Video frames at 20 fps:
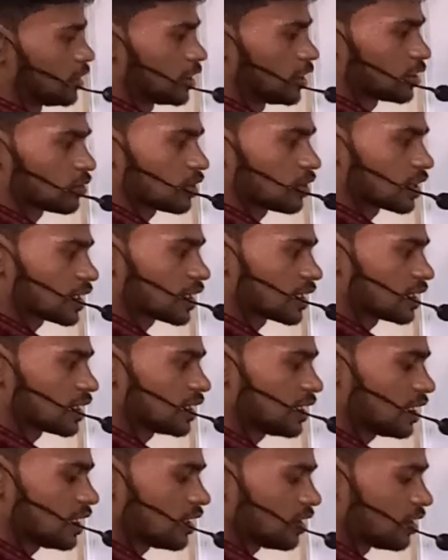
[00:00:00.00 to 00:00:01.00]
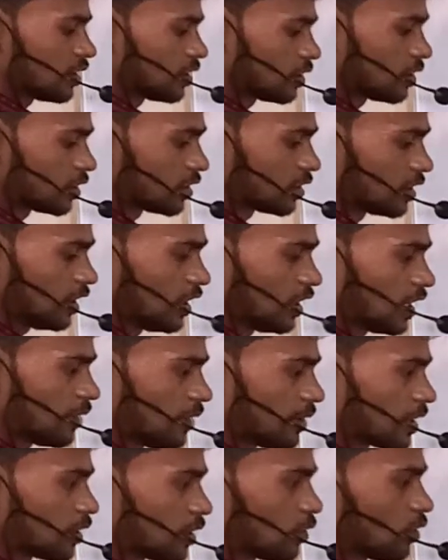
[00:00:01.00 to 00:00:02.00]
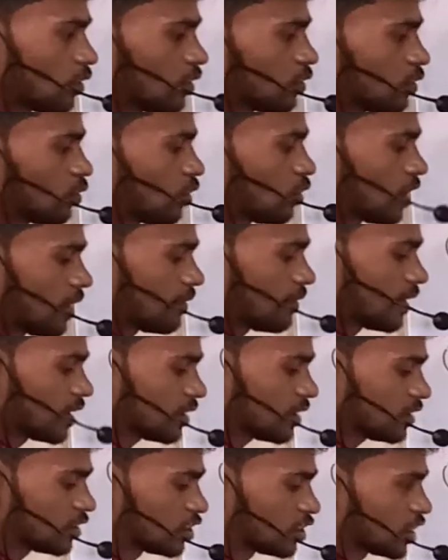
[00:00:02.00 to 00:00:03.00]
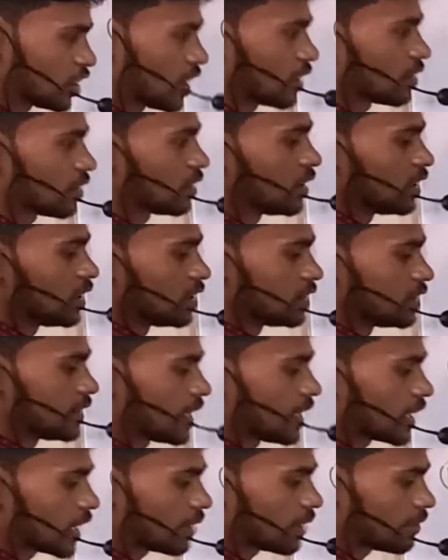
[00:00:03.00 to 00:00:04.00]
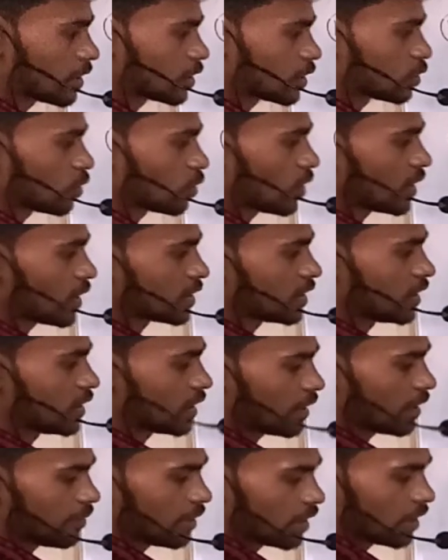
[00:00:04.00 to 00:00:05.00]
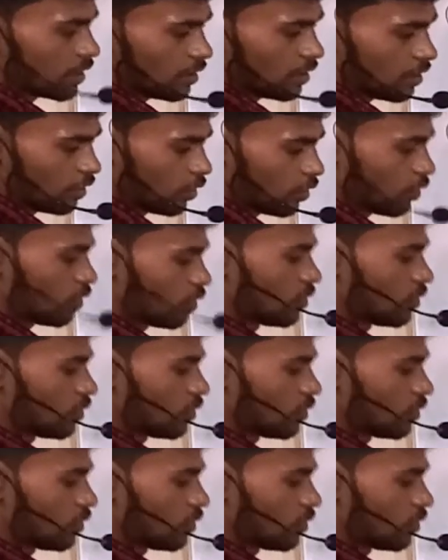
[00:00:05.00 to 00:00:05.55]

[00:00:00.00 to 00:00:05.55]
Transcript: स्क्वायर कर दिया तीन का वर्ग नौ दो का वर्ग चार चार का वर्ग सोलह तीन का वर्ग नौ